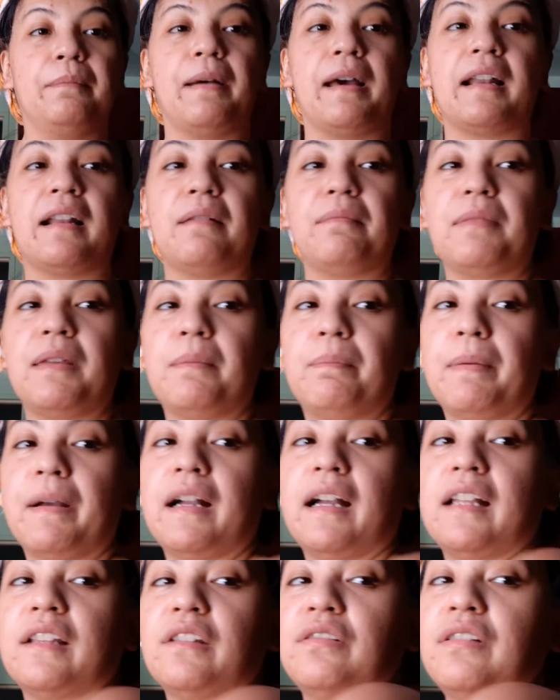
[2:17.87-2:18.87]
para may
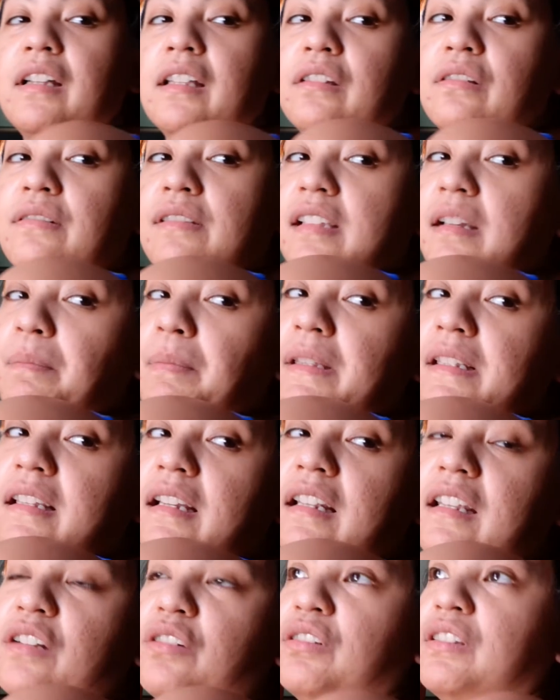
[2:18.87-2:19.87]
pag-anuhan ng sapin
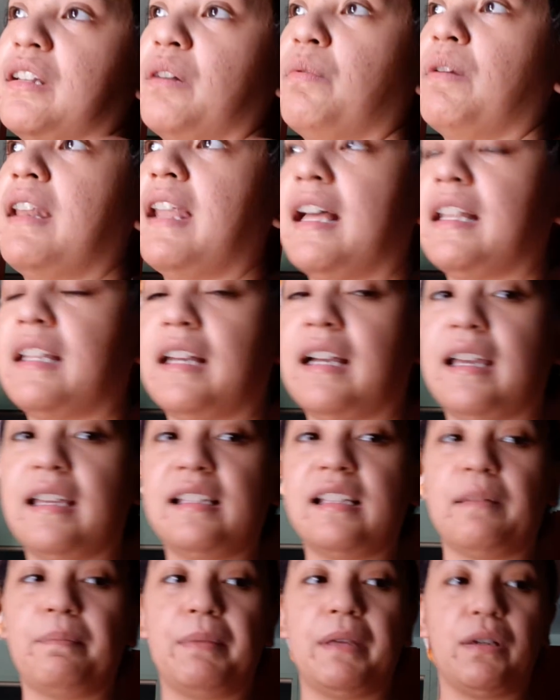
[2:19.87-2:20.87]
sa likod na wala na nga
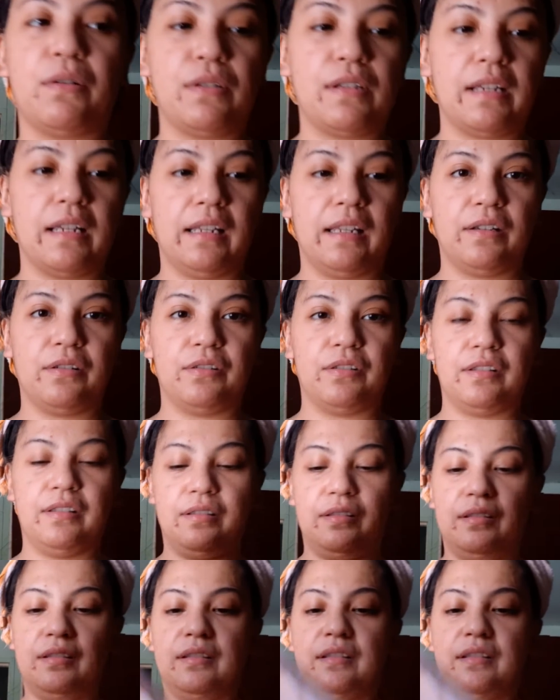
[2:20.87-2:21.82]
yung sapin ko sa likod.